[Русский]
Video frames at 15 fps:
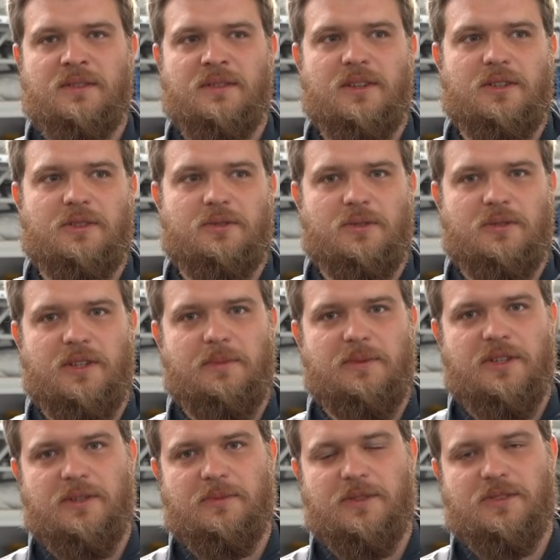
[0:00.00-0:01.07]
для которого
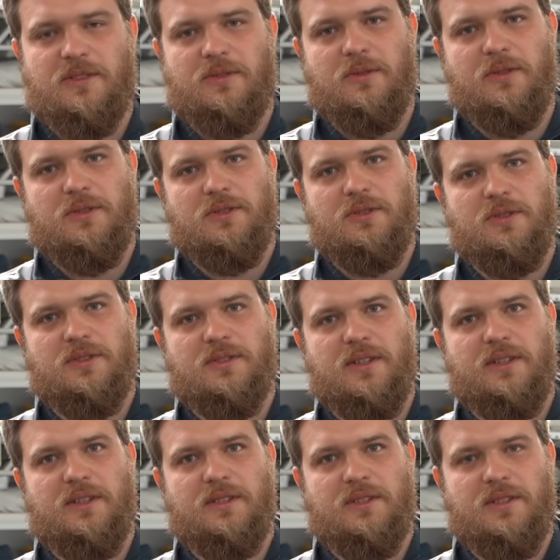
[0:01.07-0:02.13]
необходимо изготовить еще
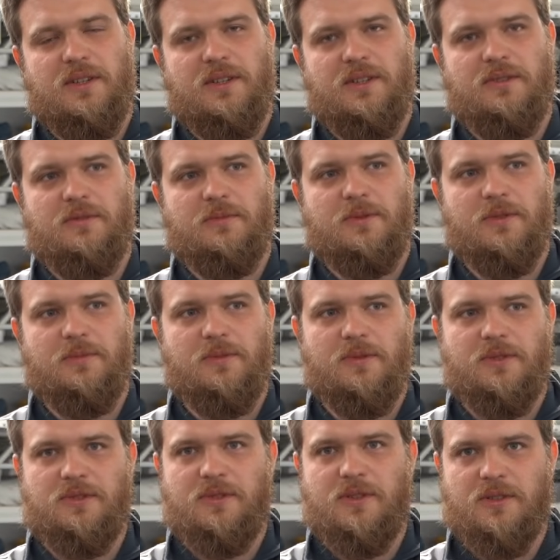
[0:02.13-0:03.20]
несколько деталей, и он будет
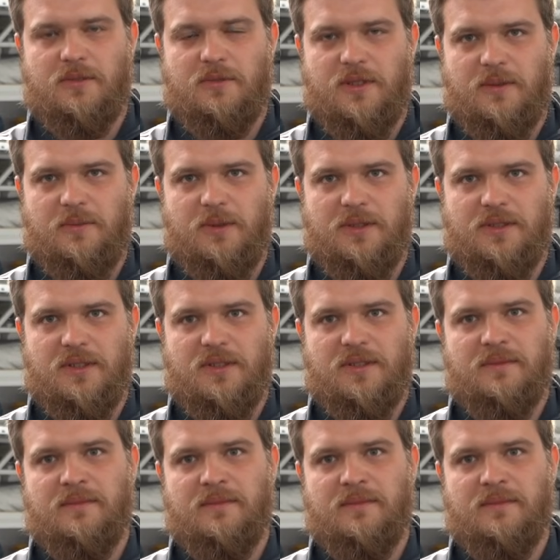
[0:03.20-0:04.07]
полностью готов к работе.